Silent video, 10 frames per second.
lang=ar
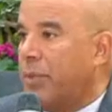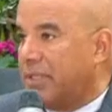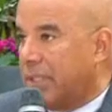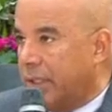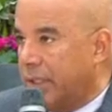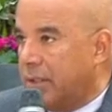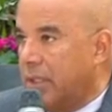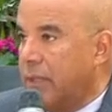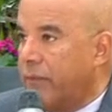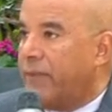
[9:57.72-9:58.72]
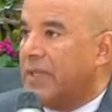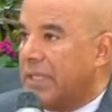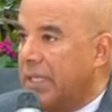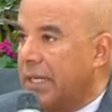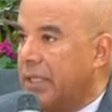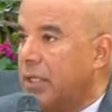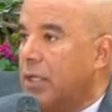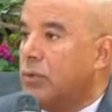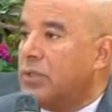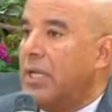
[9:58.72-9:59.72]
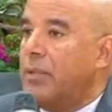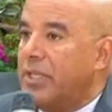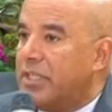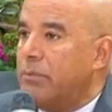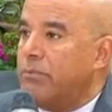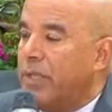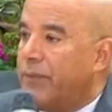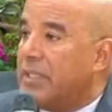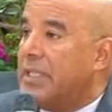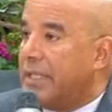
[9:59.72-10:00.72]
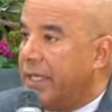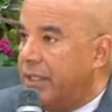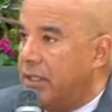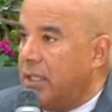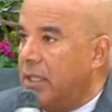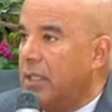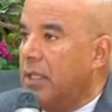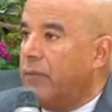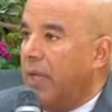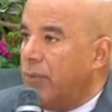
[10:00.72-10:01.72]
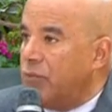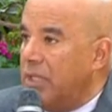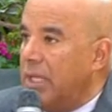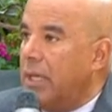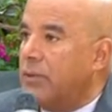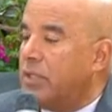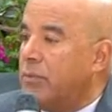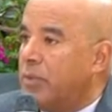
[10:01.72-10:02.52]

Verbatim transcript: بالتنقيط في الفتره اللي جايه وده اللي بيتم في الدلتا الجديده فالحمد لله تمت